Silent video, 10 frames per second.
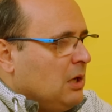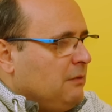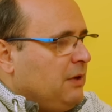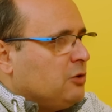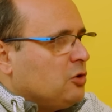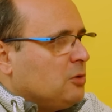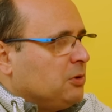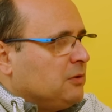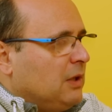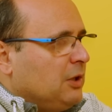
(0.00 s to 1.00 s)
większość
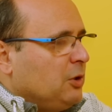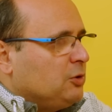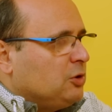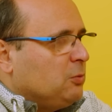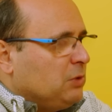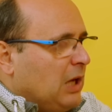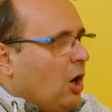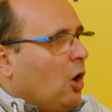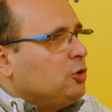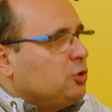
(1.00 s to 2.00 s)
pozwalającą
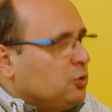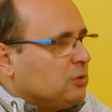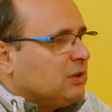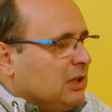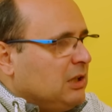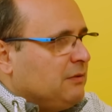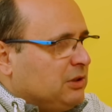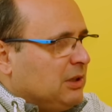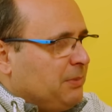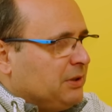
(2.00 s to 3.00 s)
na odrzucanie
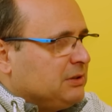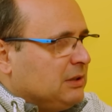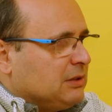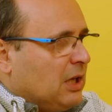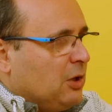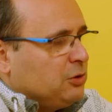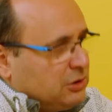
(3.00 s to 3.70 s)
weta prezydenckiego.